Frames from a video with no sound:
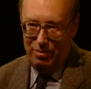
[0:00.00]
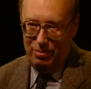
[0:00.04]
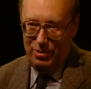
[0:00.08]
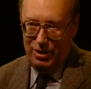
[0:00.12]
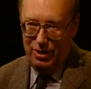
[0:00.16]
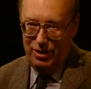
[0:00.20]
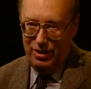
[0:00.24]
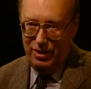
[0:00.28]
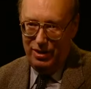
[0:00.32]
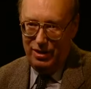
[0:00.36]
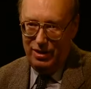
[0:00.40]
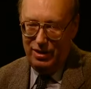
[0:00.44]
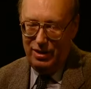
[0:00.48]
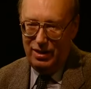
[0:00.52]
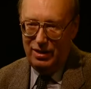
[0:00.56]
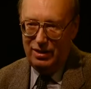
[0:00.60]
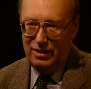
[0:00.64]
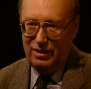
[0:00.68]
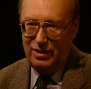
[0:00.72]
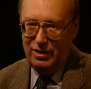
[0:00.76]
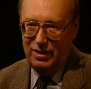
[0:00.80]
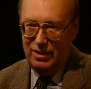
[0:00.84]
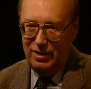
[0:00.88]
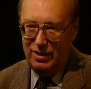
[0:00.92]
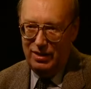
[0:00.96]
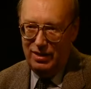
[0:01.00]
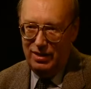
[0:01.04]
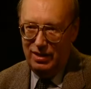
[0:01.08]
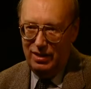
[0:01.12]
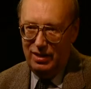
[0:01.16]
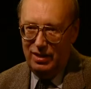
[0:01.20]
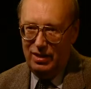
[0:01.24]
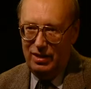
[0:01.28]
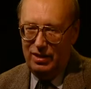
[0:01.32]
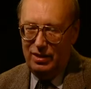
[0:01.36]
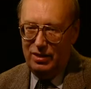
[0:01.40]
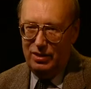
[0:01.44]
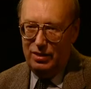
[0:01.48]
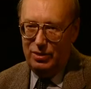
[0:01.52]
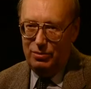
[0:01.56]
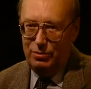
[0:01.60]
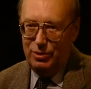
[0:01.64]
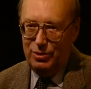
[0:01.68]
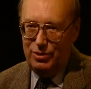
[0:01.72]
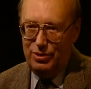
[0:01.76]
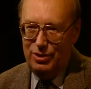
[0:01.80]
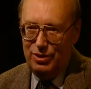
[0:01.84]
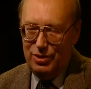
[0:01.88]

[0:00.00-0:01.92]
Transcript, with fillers: примеры, когда вот